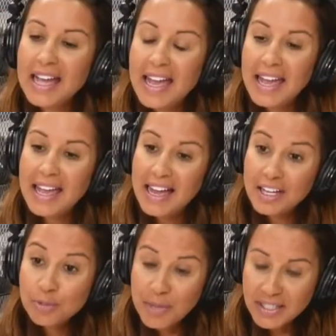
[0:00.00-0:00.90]
É a
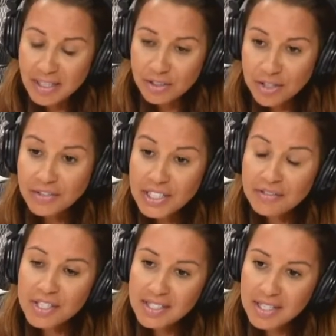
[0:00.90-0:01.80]
expectativa que
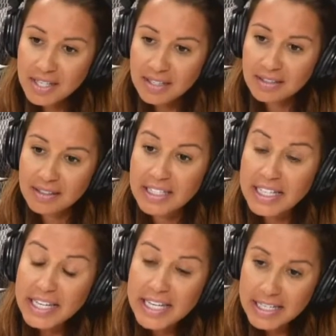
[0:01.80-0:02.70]
você
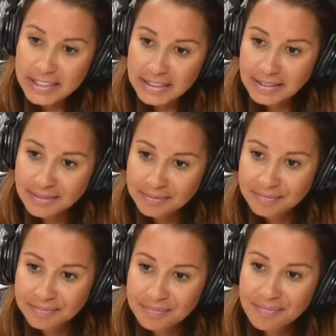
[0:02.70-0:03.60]
cria
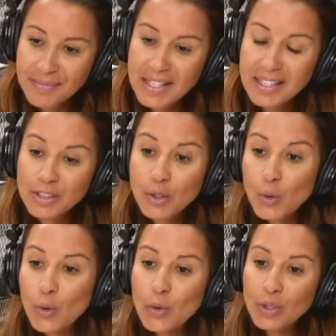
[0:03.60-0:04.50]

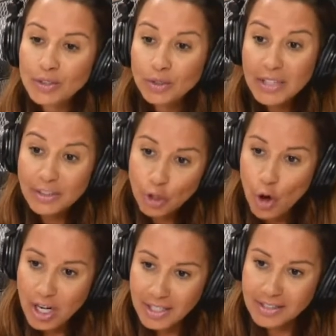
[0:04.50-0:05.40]
no, na
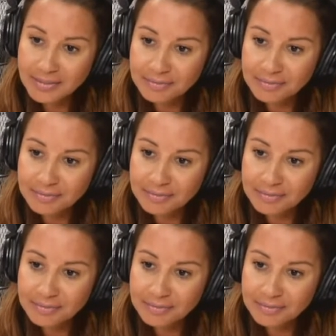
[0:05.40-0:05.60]
troca.